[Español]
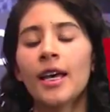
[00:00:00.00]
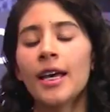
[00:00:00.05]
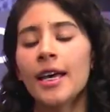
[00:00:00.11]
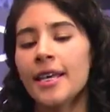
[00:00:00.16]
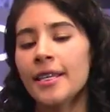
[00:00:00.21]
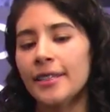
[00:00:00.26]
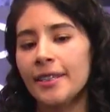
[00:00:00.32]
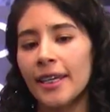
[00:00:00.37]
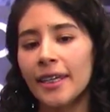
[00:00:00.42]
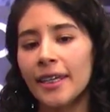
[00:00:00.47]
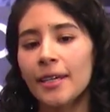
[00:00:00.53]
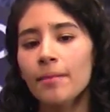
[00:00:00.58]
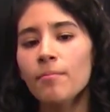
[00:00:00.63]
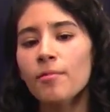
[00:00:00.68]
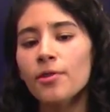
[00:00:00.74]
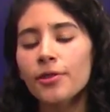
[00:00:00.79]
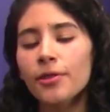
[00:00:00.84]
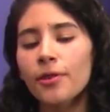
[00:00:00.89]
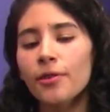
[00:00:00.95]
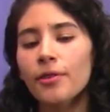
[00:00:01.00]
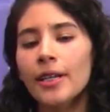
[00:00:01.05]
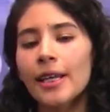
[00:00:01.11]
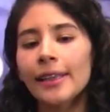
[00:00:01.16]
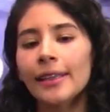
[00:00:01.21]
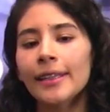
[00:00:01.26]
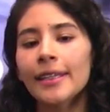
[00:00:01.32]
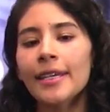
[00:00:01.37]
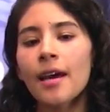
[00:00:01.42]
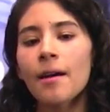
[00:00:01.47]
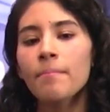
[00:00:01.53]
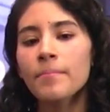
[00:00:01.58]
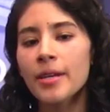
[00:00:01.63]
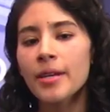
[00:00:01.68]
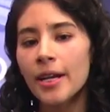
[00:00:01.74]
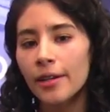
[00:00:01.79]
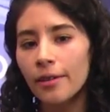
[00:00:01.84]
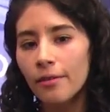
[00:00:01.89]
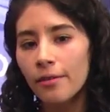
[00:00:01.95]
Seguimos con el día
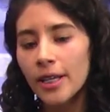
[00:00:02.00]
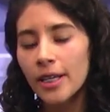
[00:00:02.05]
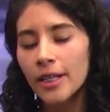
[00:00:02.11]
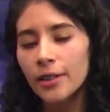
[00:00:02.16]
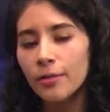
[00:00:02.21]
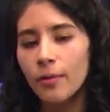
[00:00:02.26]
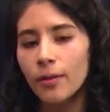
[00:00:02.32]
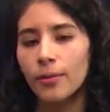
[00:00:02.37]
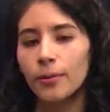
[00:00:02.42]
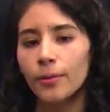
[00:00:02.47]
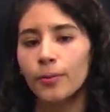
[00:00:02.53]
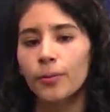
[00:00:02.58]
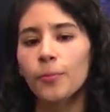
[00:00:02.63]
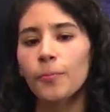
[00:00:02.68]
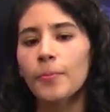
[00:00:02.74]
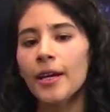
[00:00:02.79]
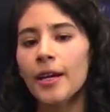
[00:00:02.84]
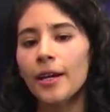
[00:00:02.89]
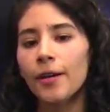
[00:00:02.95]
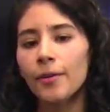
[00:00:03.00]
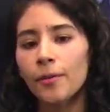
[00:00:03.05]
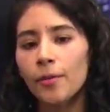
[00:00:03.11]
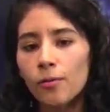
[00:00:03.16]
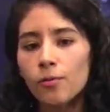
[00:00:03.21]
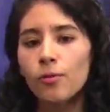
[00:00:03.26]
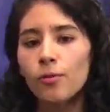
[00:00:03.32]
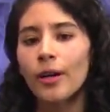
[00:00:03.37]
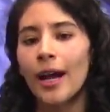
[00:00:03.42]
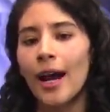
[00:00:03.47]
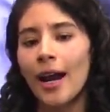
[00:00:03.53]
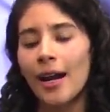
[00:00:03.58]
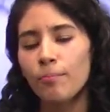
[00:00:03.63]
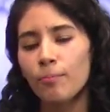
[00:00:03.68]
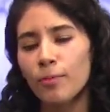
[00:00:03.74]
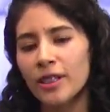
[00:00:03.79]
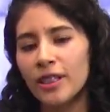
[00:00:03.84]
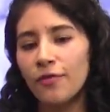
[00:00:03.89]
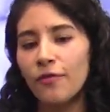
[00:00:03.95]
miércoles cuando tuvieron lugar pues
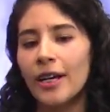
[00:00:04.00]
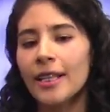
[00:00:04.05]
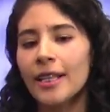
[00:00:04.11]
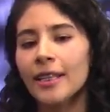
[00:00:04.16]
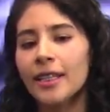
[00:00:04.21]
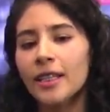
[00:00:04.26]
diferentes